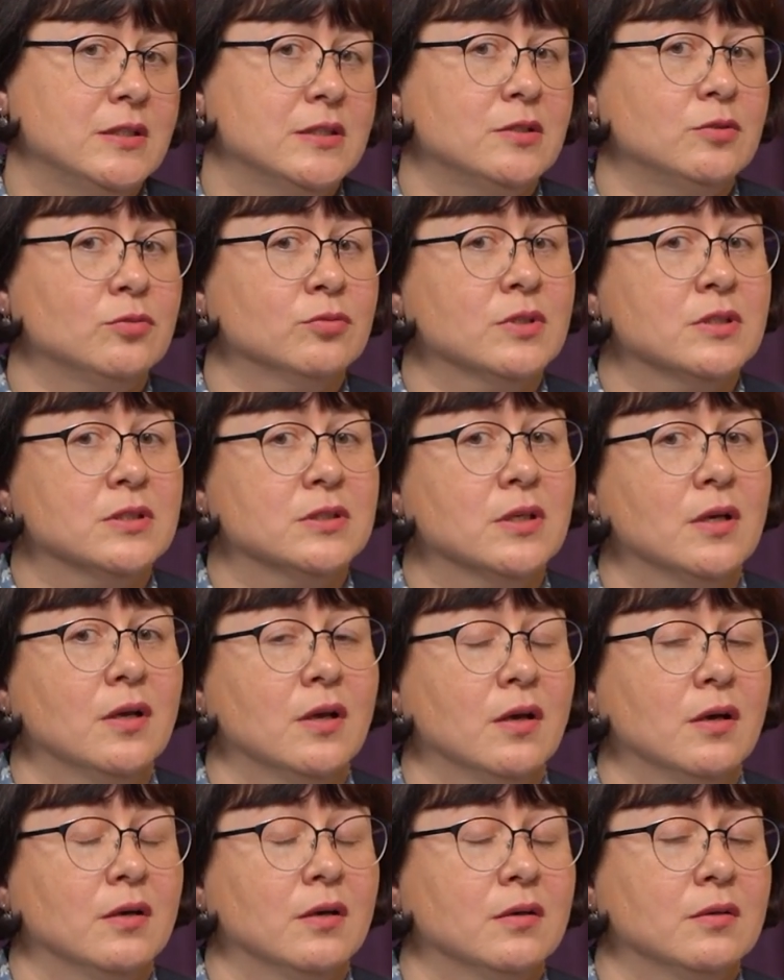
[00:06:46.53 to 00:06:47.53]
Если у нас
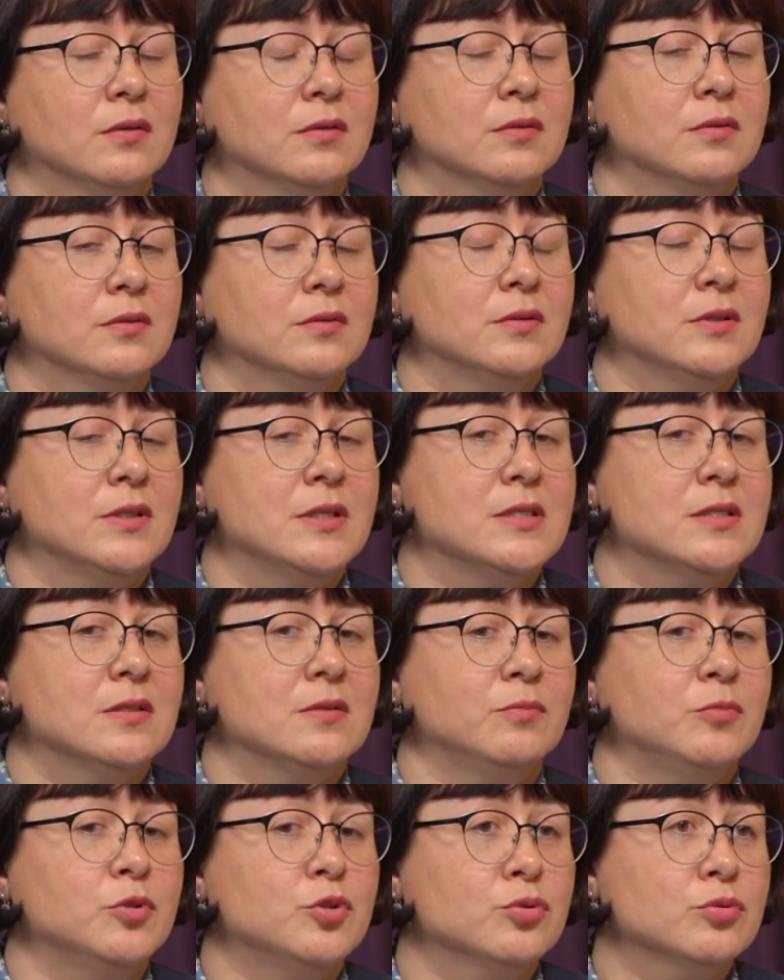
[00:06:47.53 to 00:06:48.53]
э,
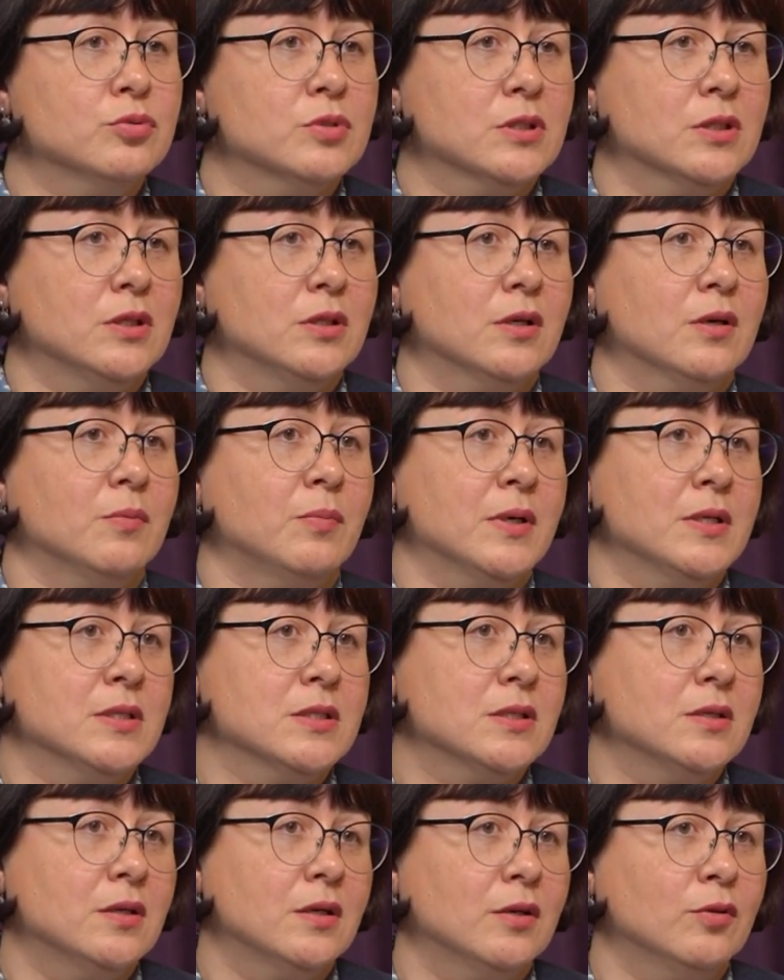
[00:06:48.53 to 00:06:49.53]
есть Вечурский,
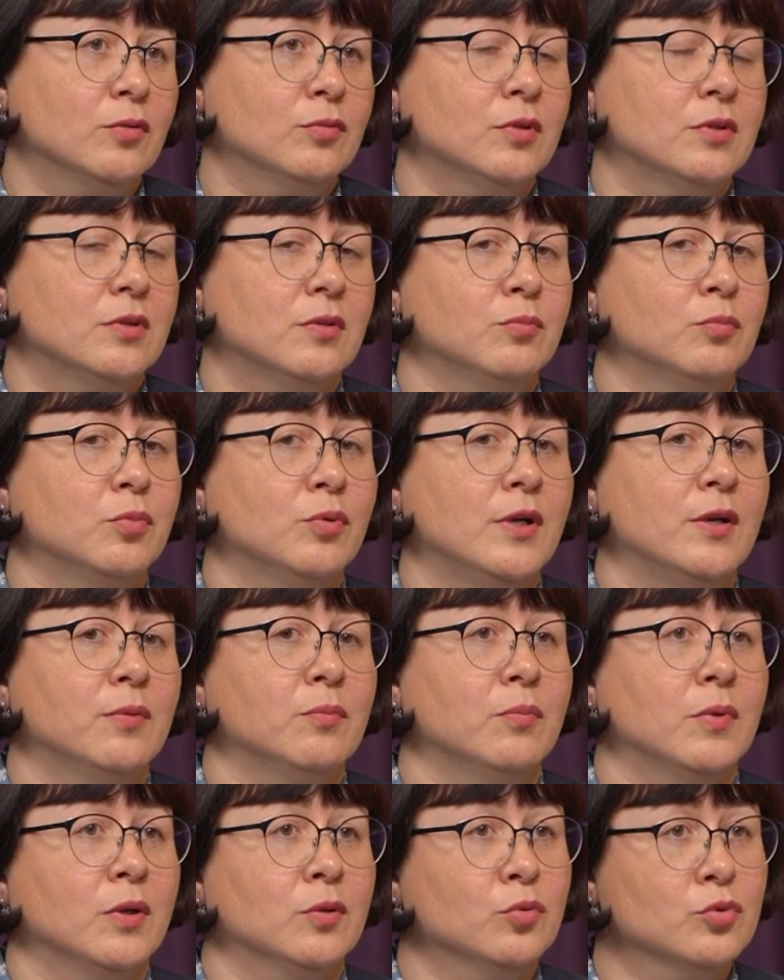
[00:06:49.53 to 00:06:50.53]
Кабанский район, это более
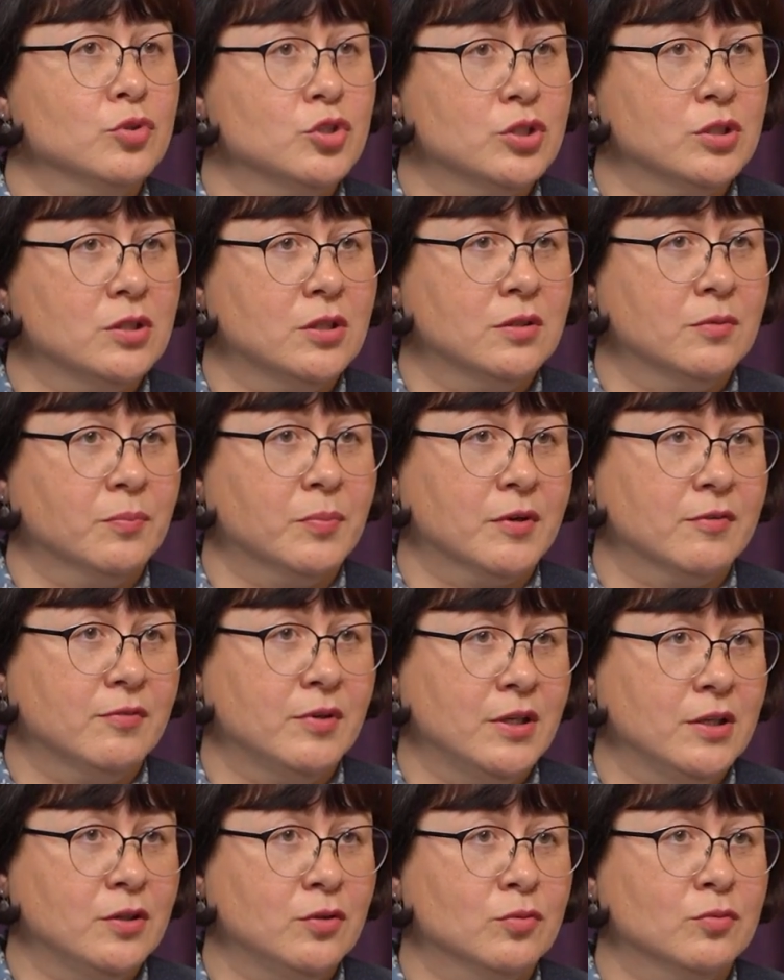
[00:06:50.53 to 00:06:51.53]
молочное
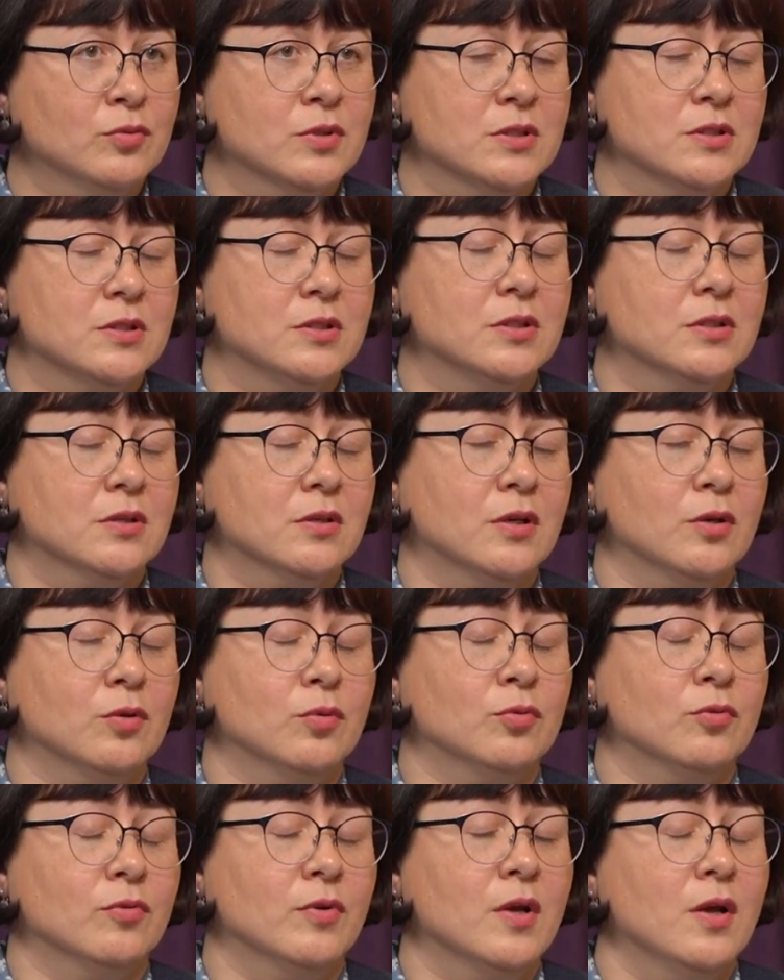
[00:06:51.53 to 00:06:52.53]
направление у нас этих
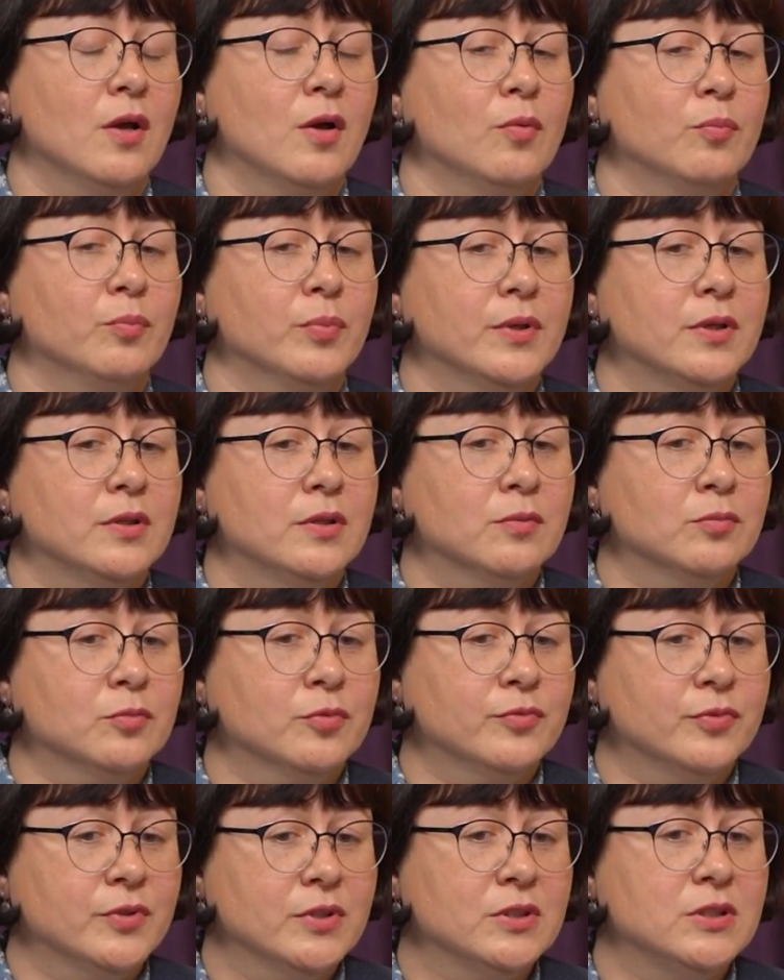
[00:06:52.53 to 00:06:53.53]
районов, поэтому
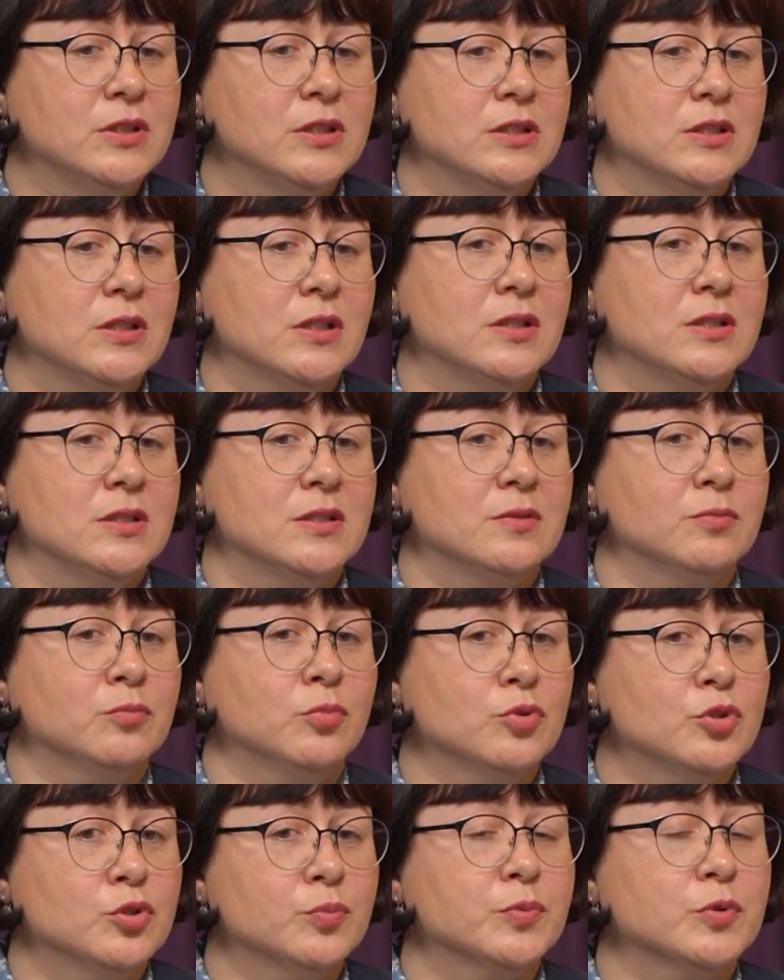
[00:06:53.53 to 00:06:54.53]
в их деятельности
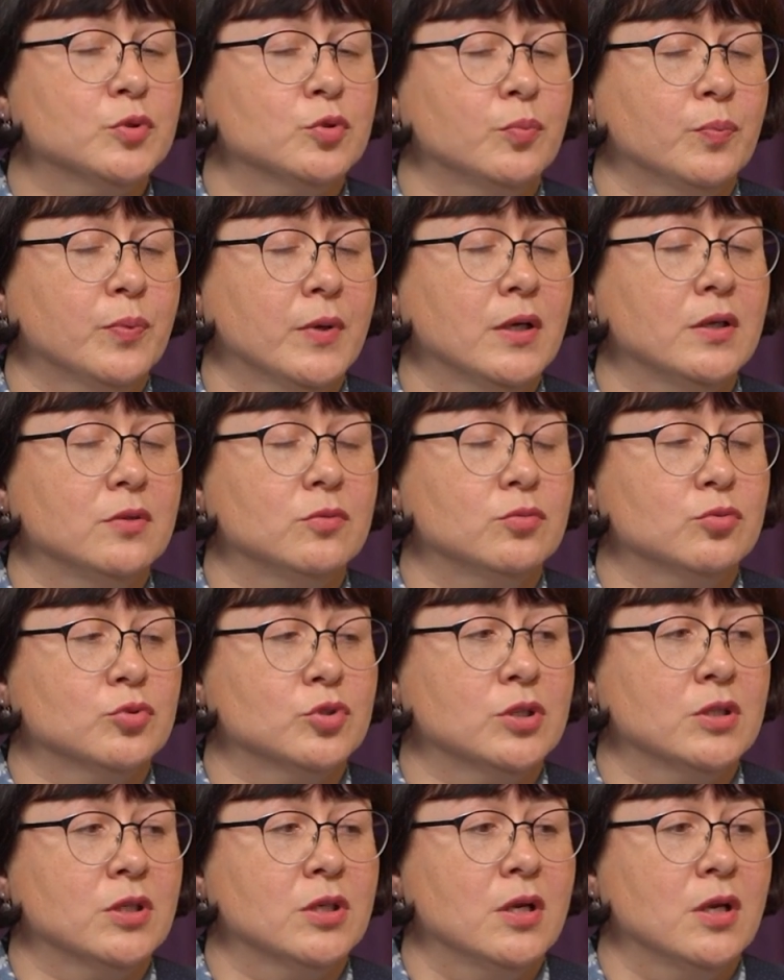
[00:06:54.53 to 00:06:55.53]
больше поступает
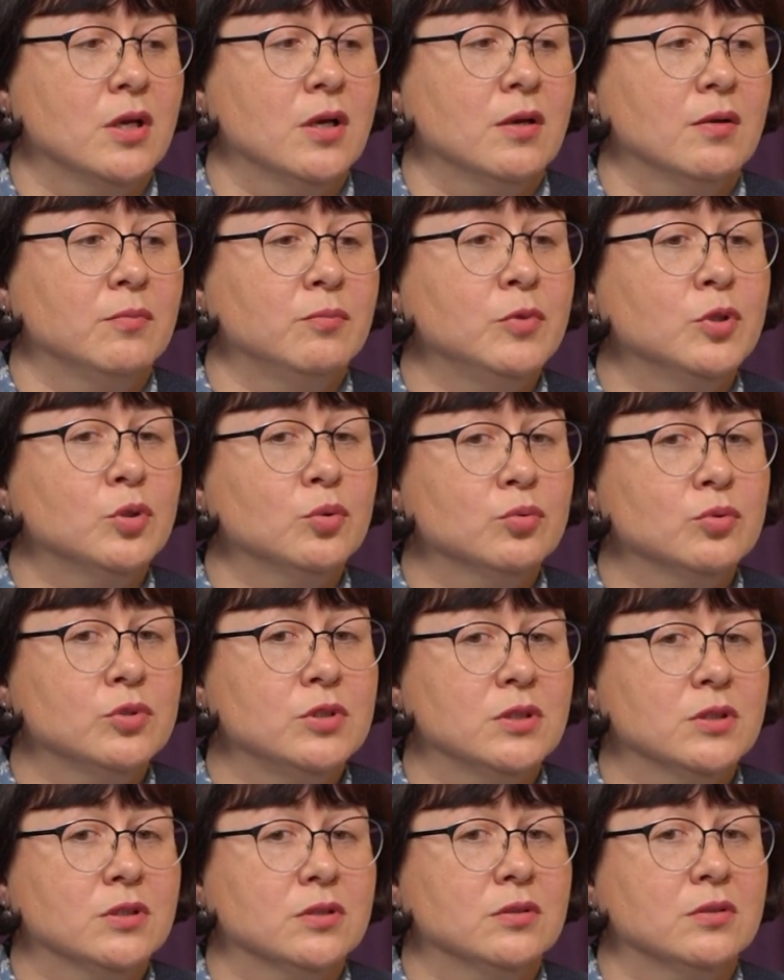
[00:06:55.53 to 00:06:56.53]
уже
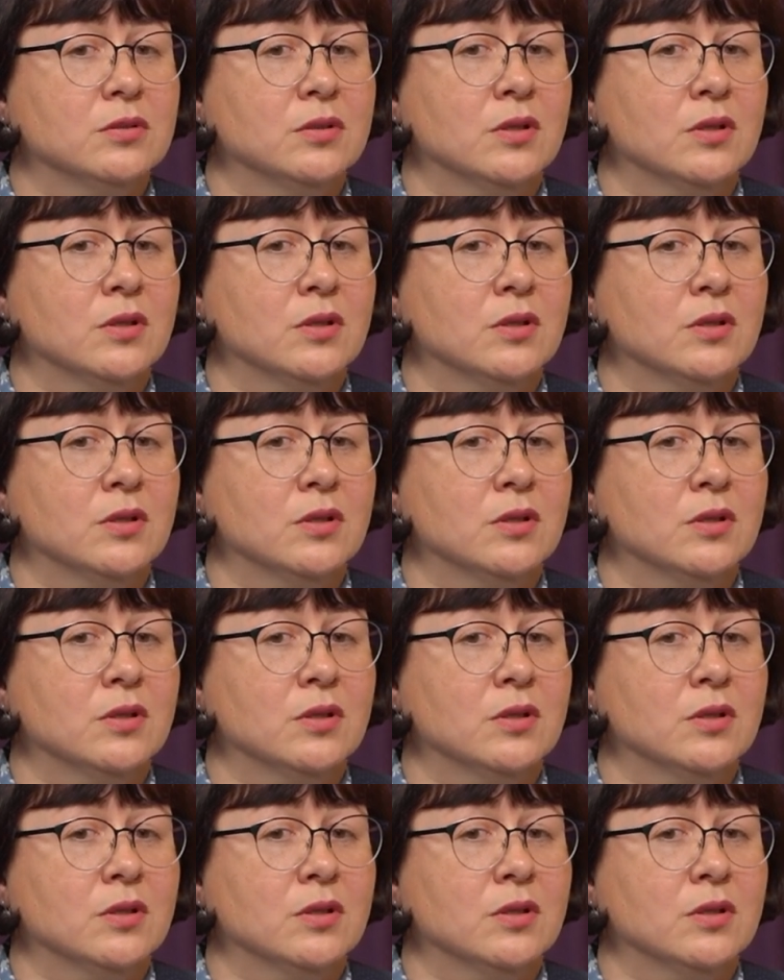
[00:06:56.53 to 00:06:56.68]
методика